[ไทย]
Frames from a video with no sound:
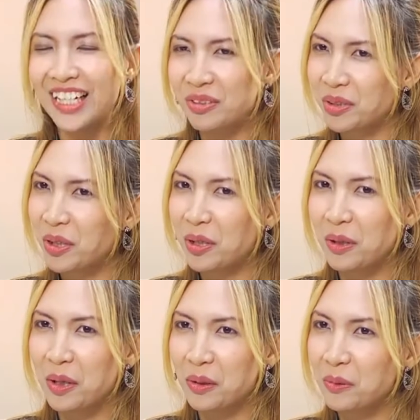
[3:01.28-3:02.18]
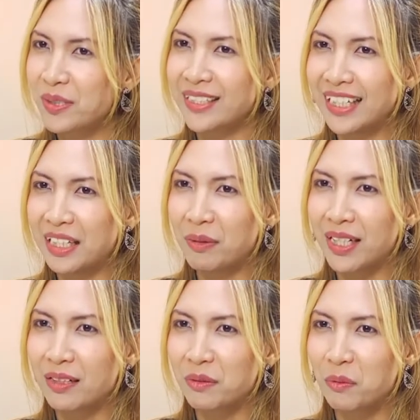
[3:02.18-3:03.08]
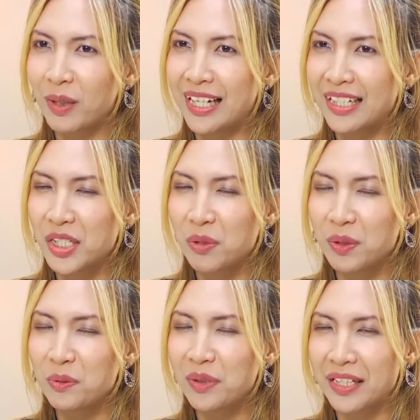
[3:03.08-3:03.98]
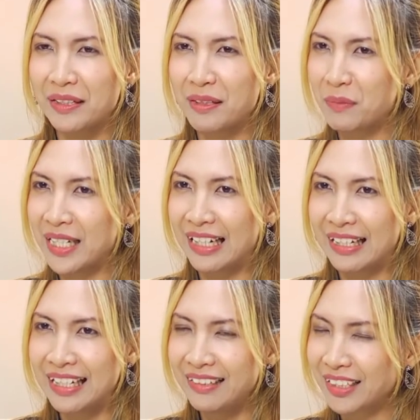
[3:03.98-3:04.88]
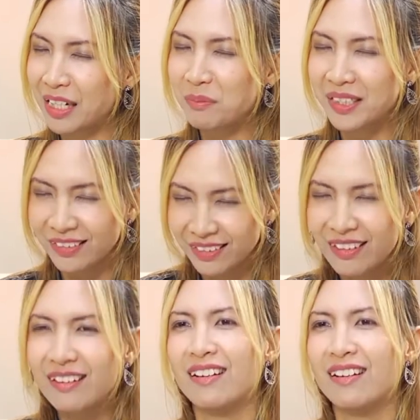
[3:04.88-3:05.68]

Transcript: แล้วก็คุณจะเห็นเลยว่าเวลาในชีวิตคุณเนี่ยยังมีอะไรให้เหลือทำอีกเยอะ